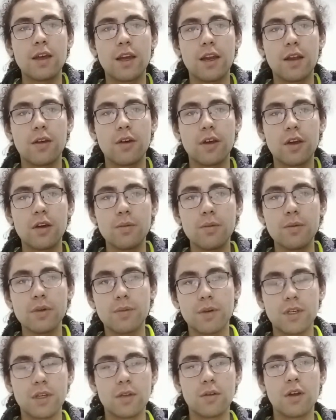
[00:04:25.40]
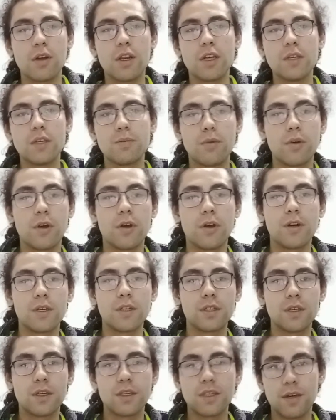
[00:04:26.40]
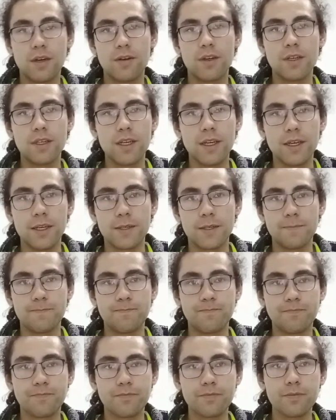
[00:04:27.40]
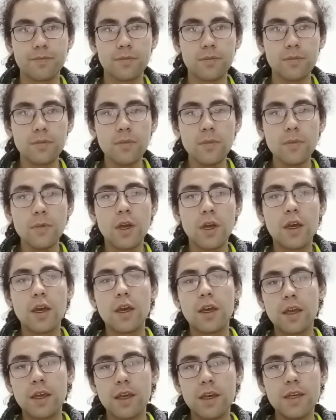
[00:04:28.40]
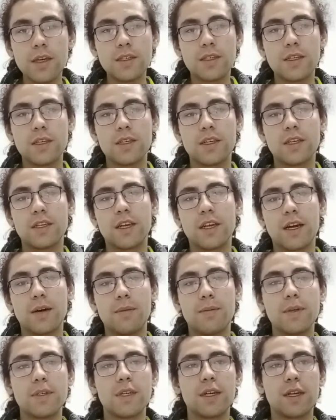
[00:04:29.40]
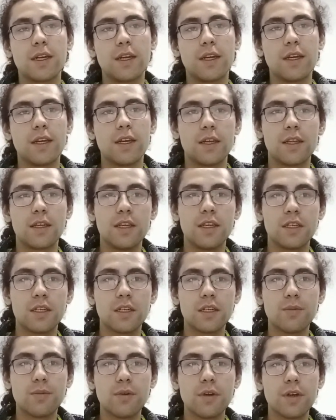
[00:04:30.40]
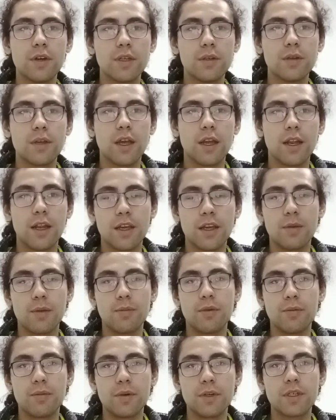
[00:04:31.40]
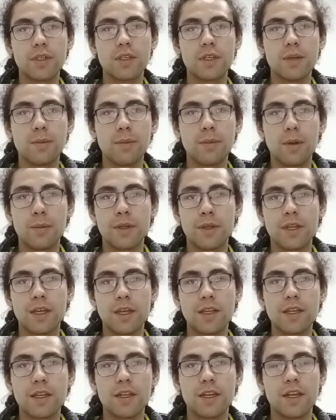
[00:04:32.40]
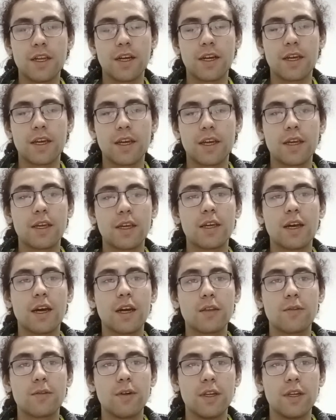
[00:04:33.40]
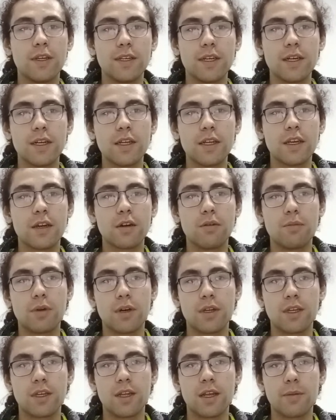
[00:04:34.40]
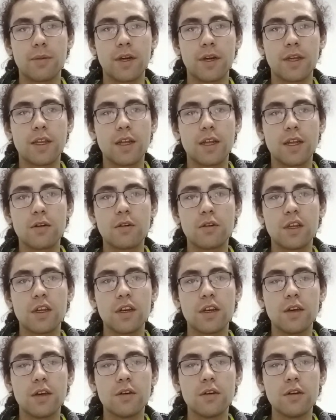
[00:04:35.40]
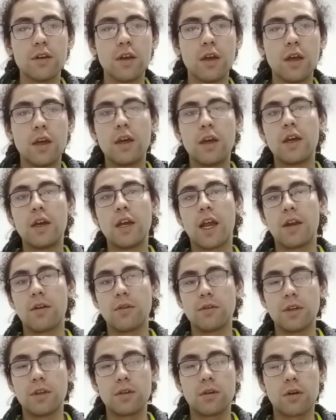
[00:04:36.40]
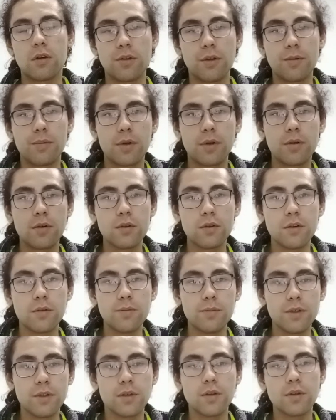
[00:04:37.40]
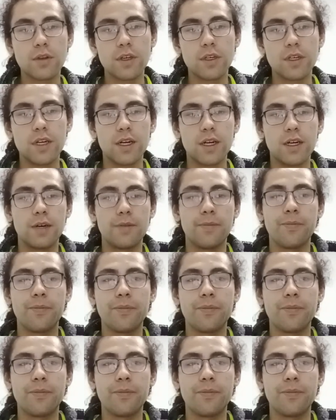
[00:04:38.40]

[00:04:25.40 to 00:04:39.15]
código pues pase todas las pruebas establecidas. Y si se llega a pasar eh, dichas pruebas, el equipo pues simplemente tendría que actualizar y compartir la imagen del contenedor en un entorno de producción pues donde ya